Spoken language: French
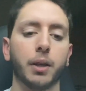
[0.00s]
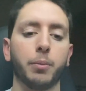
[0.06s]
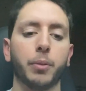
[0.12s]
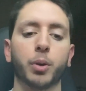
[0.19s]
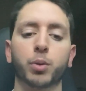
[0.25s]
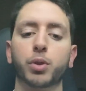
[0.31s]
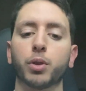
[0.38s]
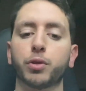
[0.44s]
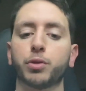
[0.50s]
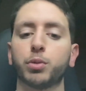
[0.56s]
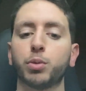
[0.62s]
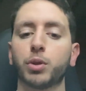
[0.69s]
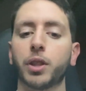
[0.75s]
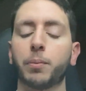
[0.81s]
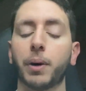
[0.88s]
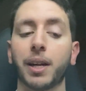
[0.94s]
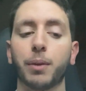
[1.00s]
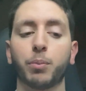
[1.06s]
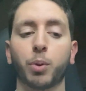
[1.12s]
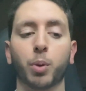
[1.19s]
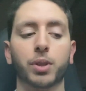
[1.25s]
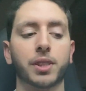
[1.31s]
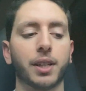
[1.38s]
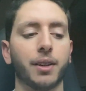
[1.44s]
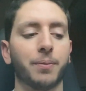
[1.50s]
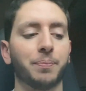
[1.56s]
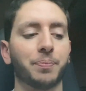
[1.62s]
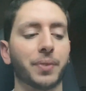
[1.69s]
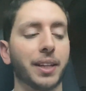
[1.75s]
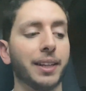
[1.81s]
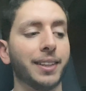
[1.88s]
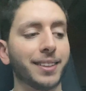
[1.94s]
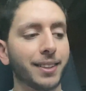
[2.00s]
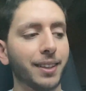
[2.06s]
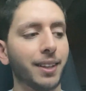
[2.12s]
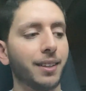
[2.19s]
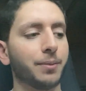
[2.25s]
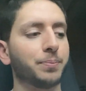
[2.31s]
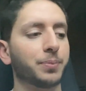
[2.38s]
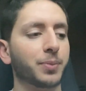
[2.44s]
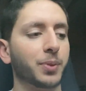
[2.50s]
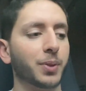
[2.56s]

Mais on s'en fout, on n'est pas là pour ça, les gars.